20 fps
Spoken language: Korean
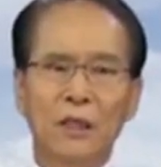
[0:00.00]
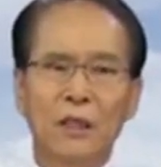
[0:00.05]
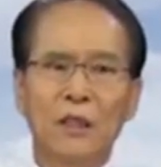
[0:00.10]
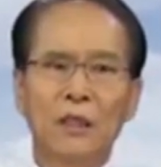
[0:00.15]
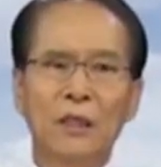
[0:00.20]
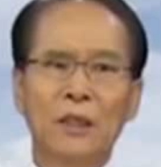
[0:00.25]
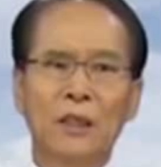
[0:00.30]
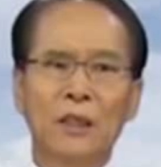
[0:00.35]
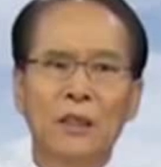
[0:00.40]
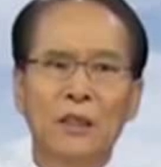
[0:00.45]

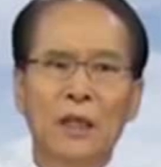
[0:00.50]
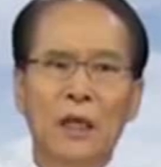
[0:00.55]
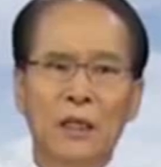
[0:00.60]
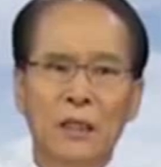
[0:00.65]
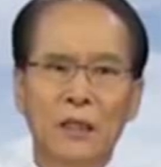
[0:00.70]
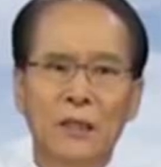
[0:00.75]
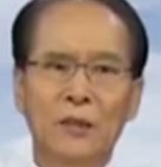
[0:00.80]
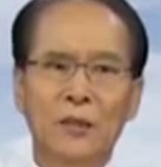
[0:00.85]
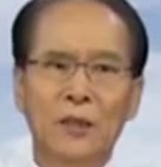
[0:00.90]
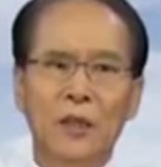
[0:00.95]
이
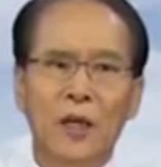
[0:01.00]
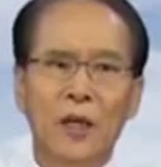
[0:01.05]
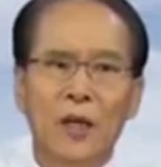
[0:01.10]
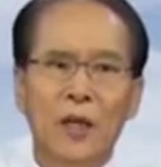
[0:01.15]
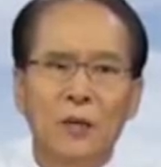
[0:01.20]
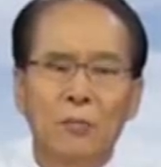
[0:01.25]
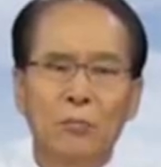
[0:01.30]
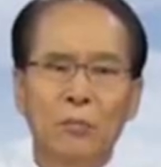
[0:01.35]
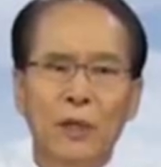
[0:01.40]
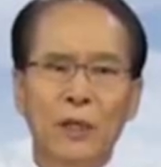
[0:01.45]
기간은
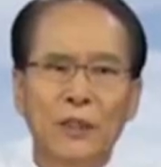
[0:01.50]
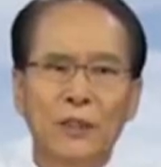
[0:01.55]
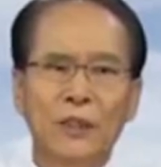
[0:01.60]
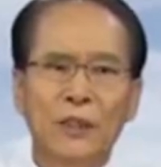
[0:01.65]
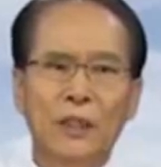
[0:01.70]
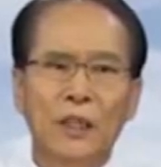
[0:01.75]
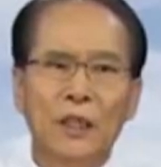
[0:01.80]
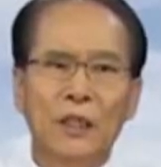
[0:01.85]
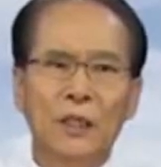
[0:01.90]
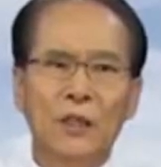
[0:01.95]

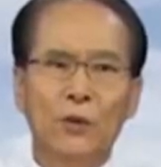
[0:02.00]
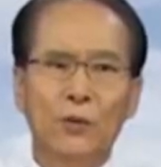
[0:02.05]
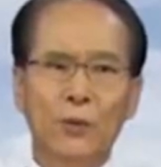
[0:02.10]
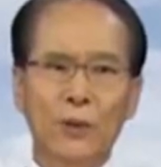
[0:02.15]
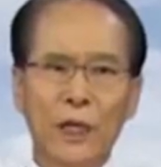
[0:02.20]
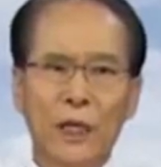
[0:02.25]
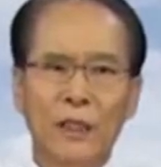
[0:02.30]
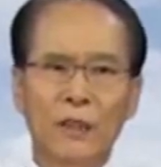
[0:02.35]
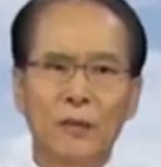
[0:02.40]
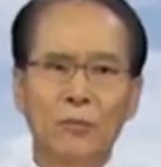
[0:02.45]
메시아를
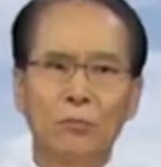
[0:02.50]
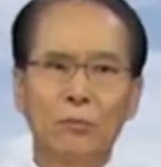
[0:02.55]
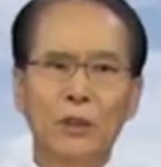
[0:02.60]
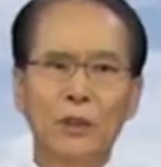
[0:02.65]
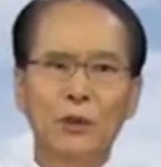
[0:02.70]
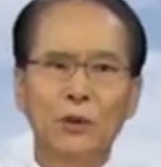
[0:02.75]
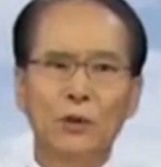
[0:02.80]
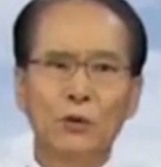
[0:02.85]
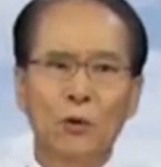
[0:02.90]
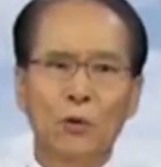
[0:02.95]
위한
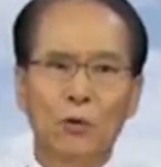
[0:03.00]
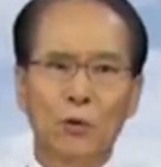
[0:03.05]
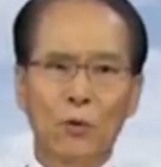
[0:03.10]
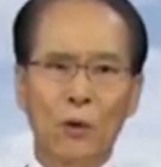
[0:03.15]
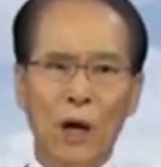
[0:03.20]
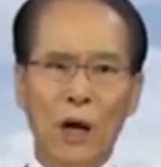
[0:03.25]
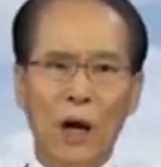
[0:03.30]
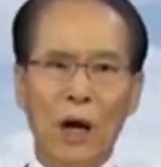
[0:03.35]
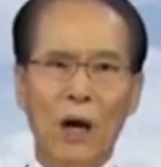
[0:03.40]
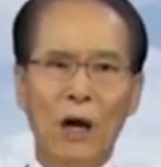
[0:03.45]

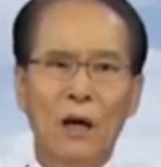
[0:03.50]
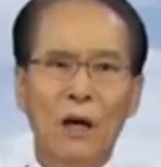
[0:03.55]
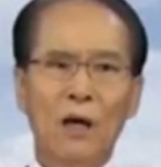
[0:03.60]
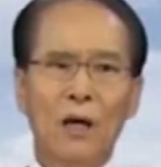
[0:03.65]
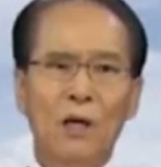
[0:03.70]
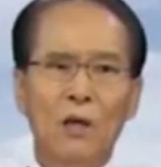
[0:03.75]
민족과